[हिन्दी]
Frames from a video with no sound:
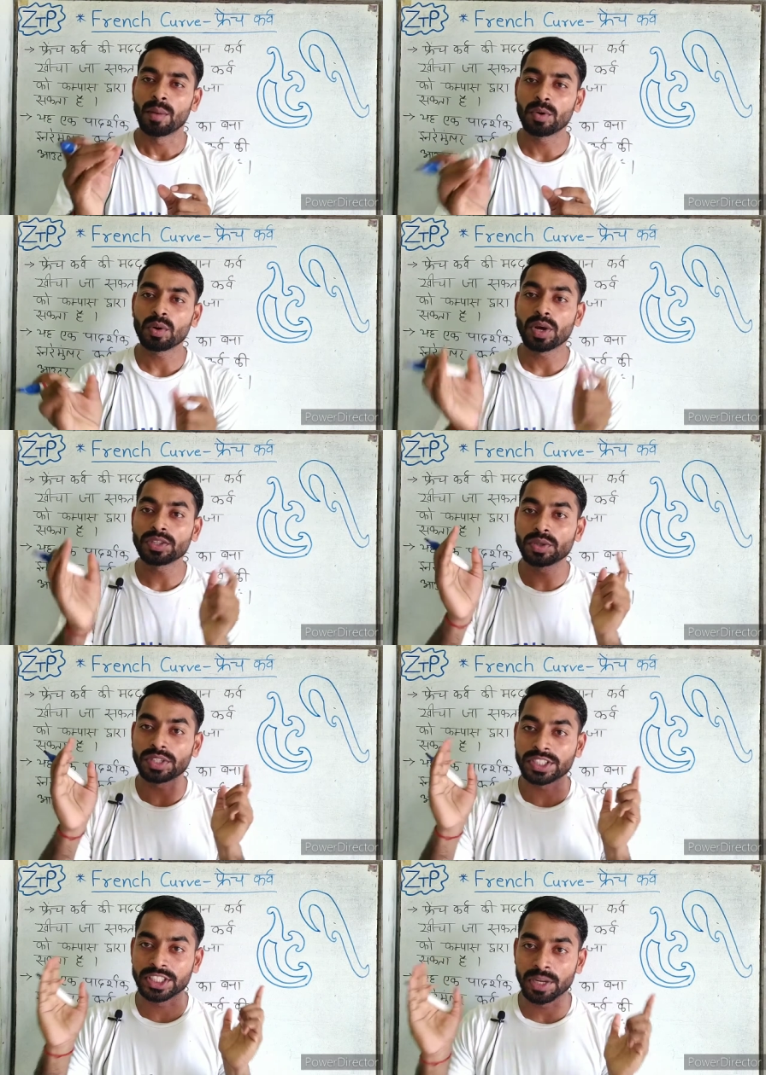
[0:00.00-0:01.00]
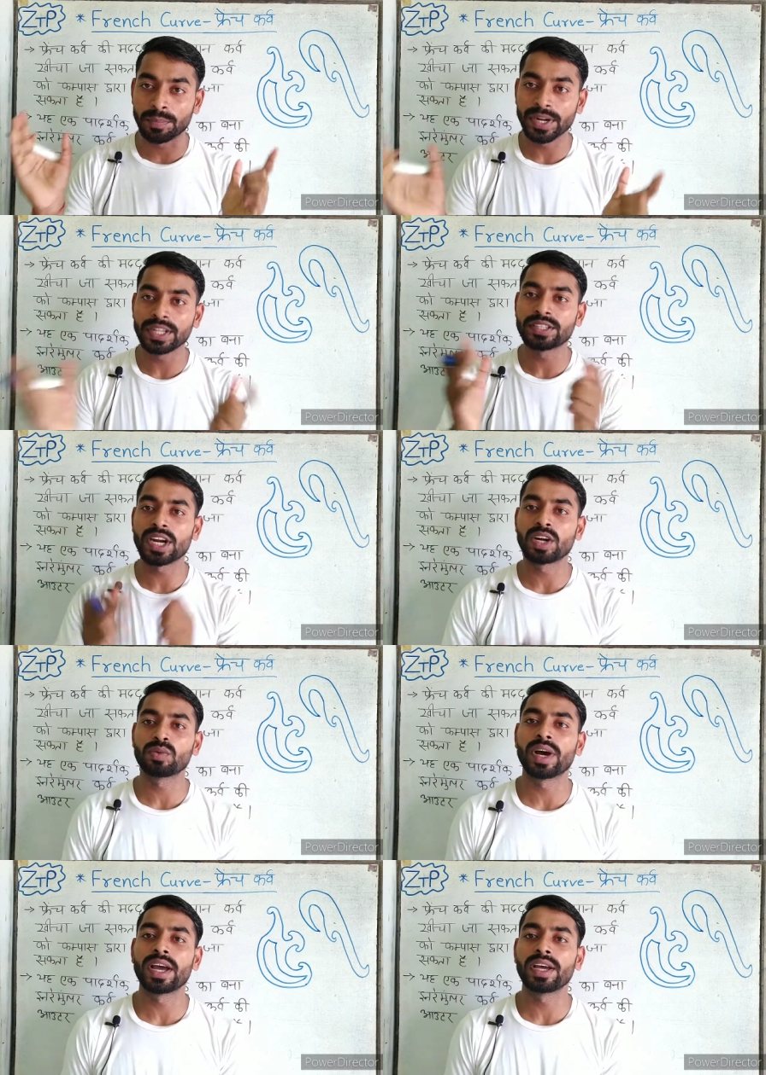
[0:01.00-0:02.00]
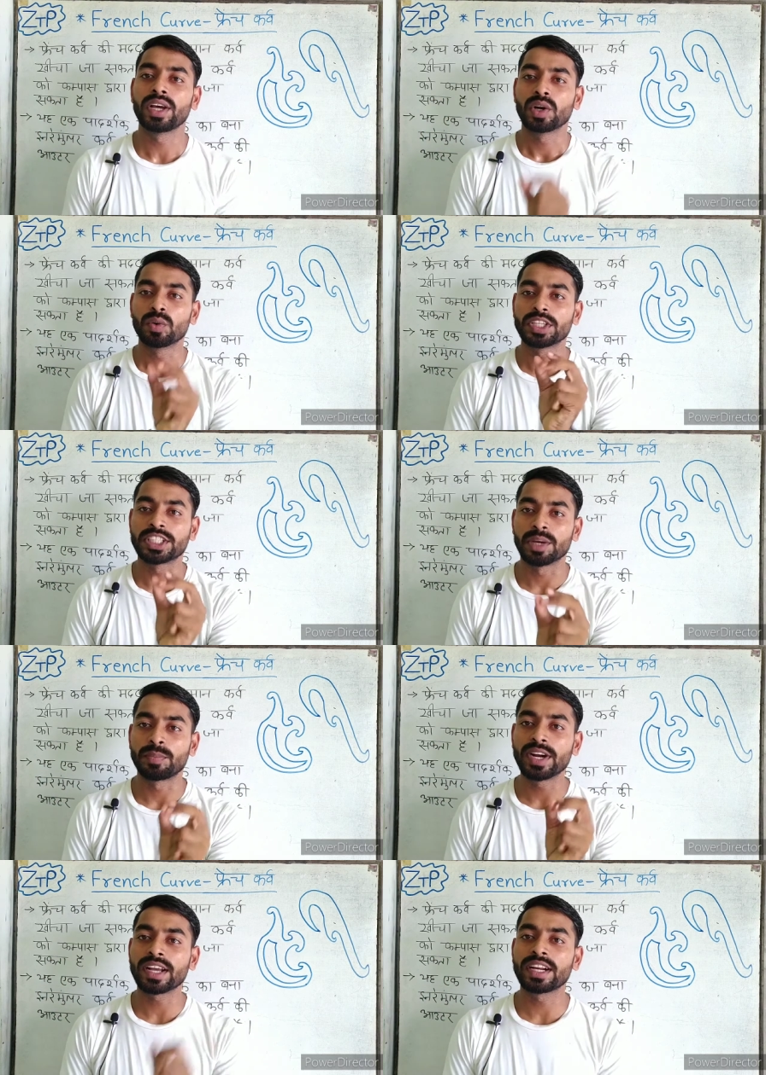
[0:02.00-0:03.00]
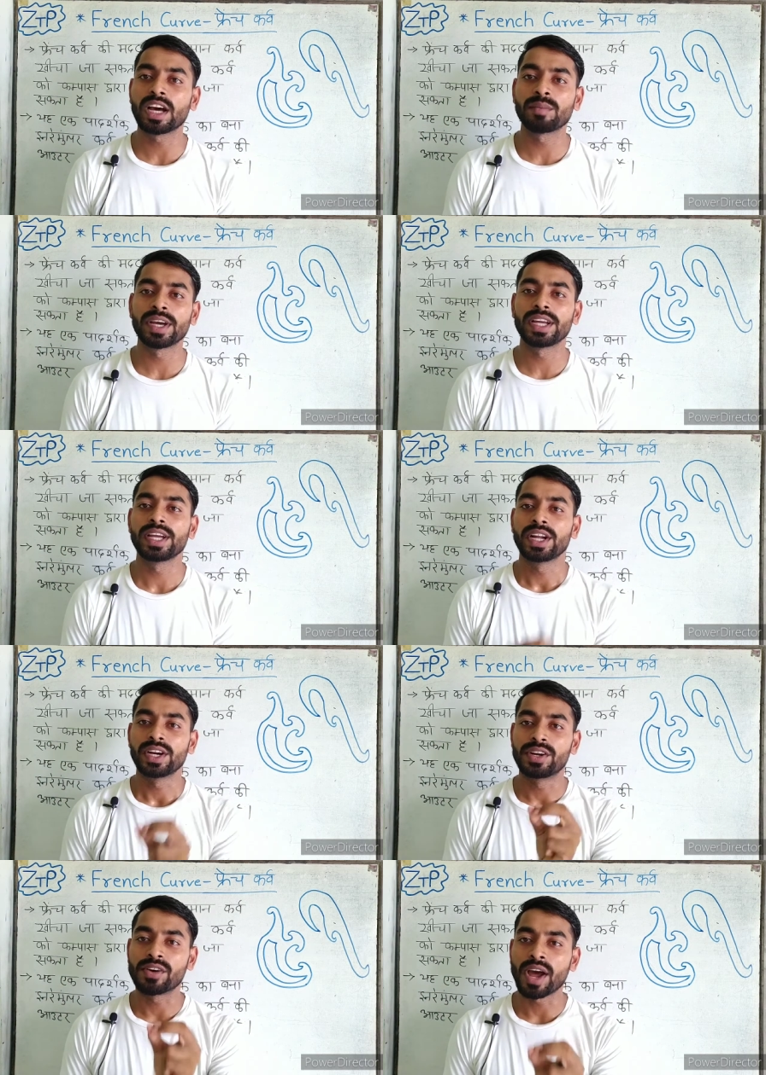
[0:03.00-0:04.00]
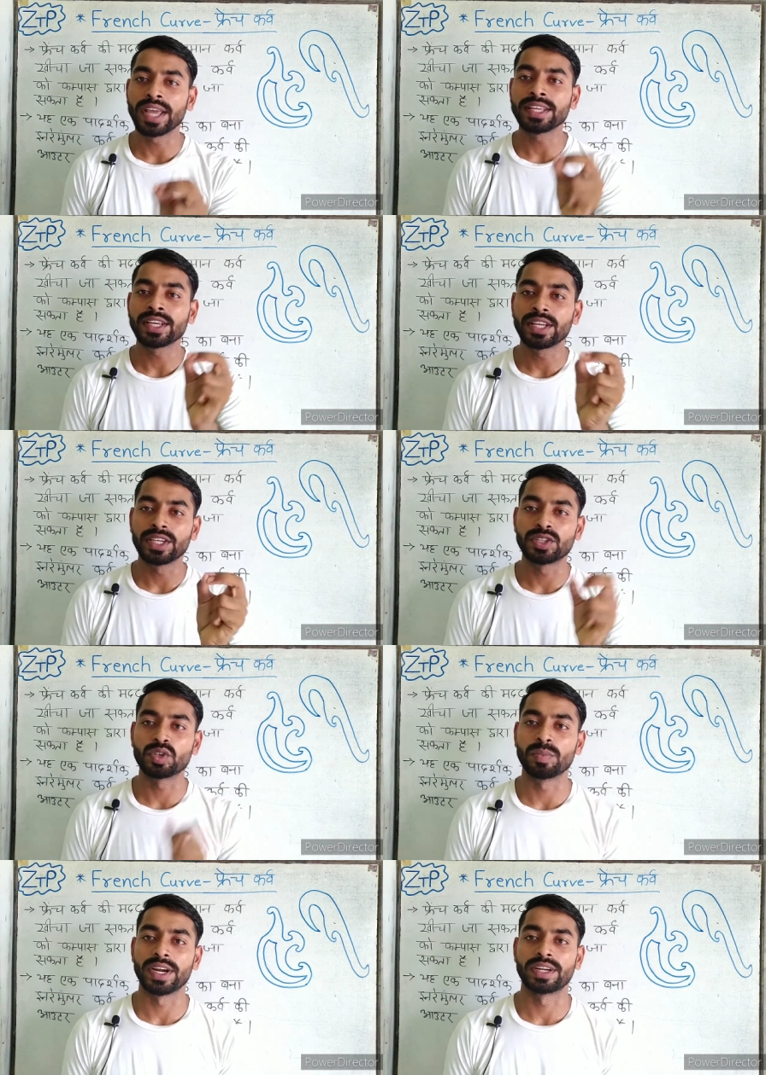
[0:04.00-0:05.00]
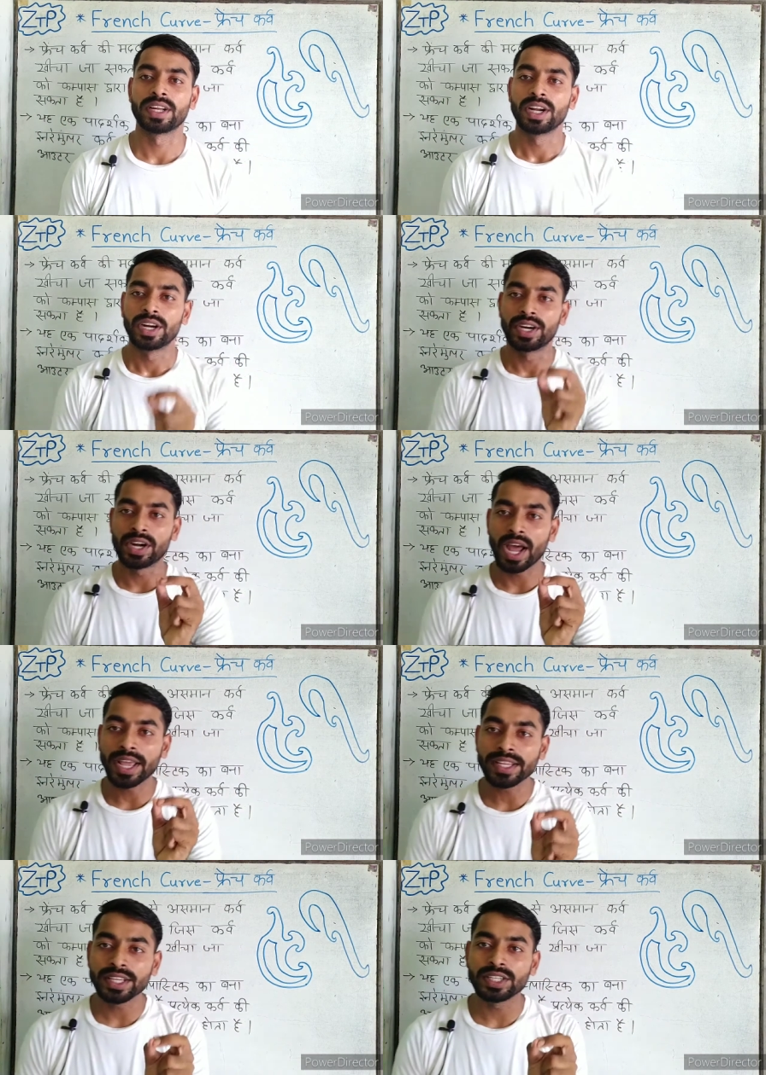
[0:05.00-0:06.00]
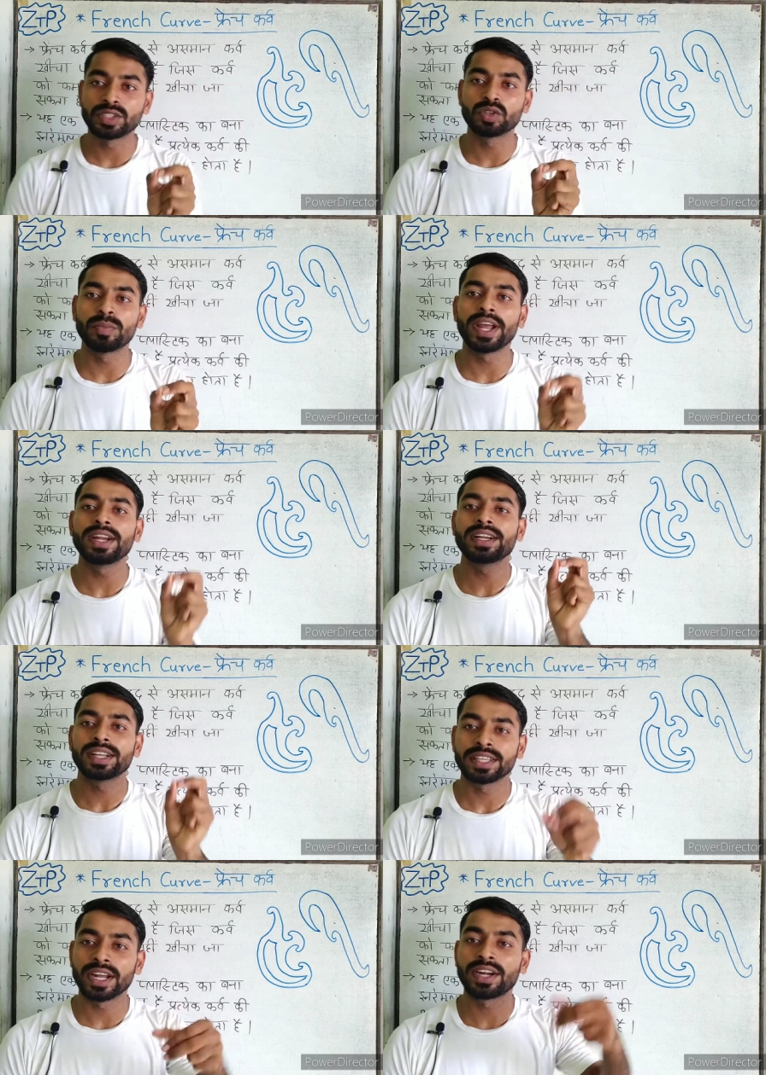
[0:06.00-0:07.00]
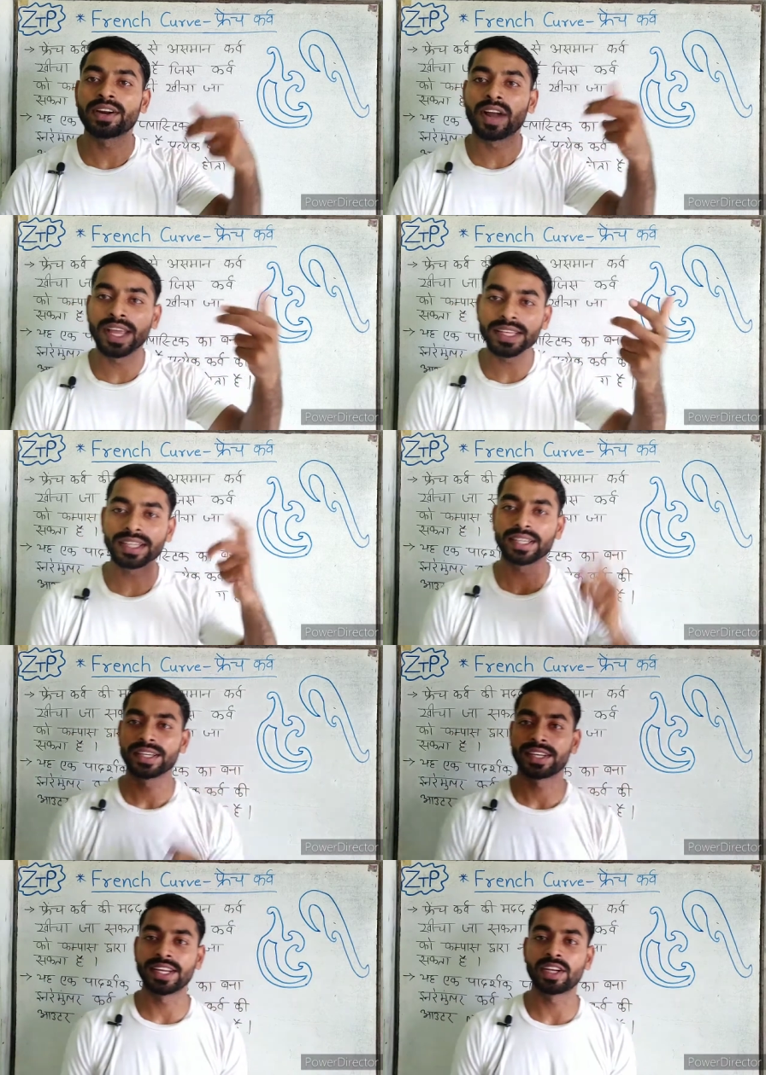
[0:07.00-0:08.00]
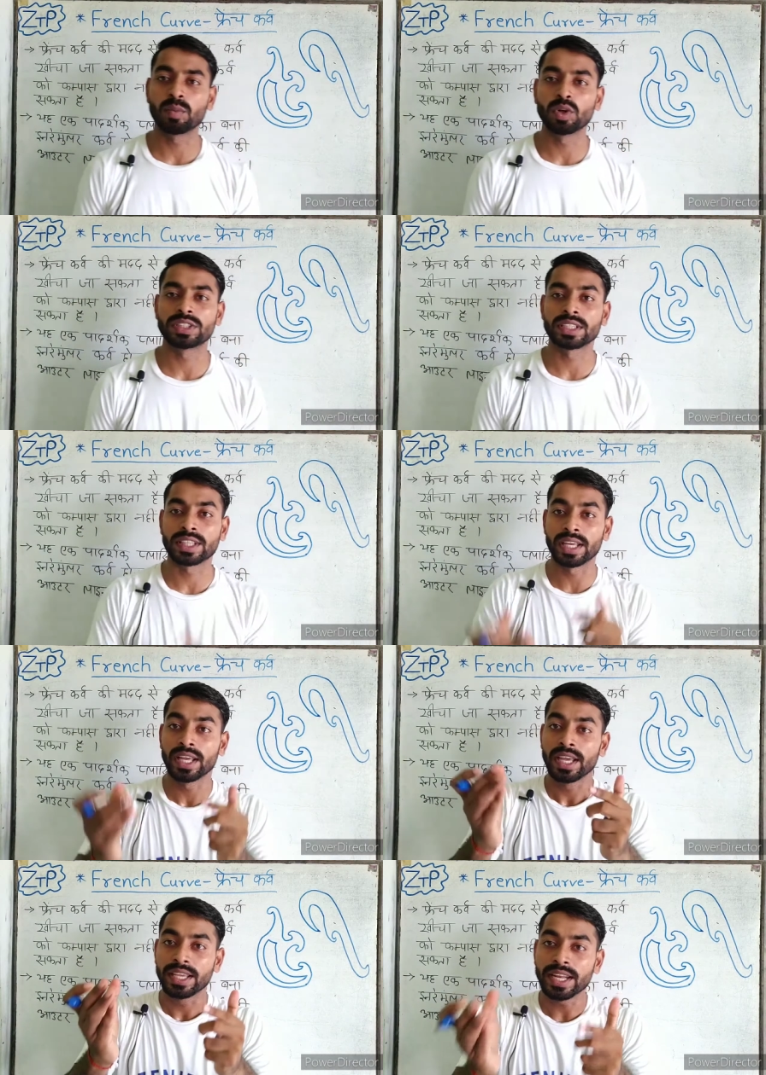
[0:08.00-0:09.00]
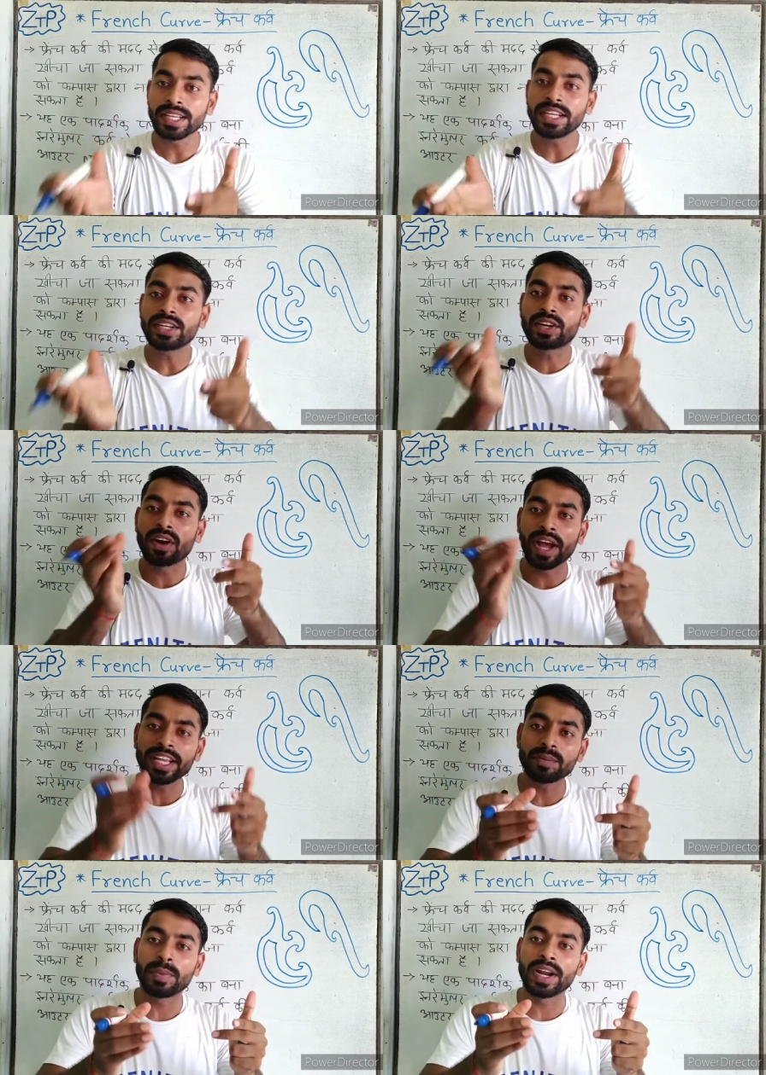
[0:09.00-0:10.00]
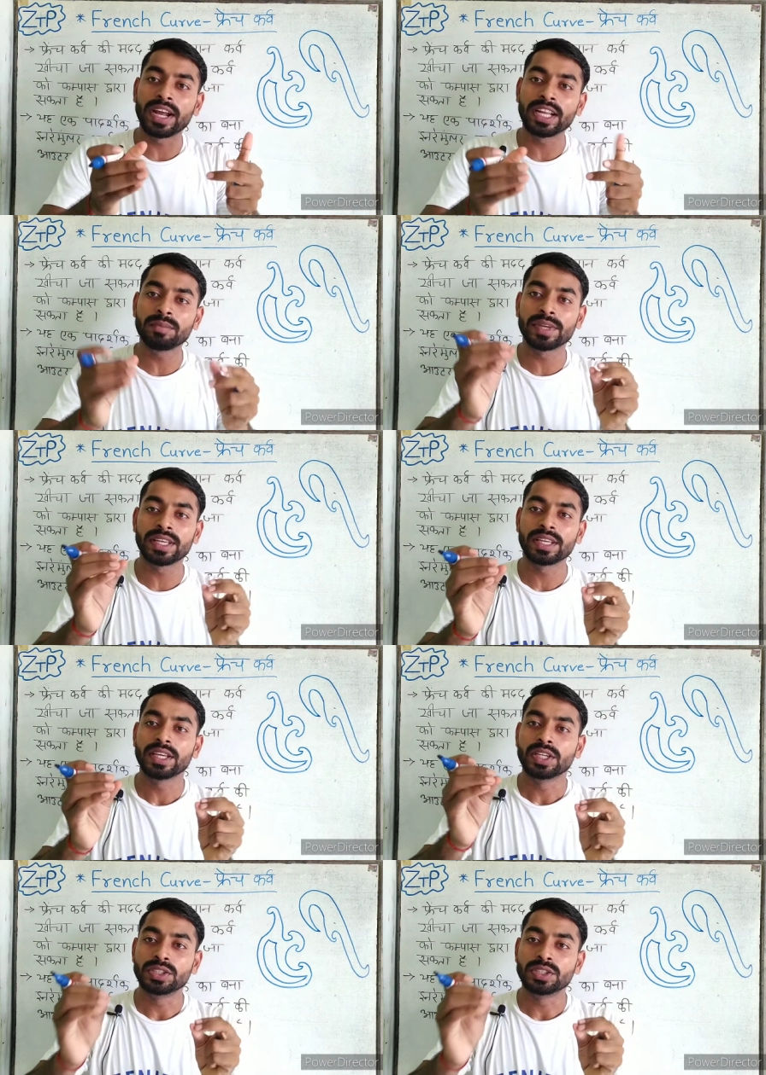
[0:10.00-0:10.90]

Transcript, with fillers: हम लोग का जो चैप्टर स्टार्ट हुआ है वह चैप्टर का नाम है ड्राइंग इंस्ट्रूमेंट ड्राइंग इंस्ट्रूमेंट या ड्राइंग किट बोल सकते हैं यानी कि ड्राइंग बनाने में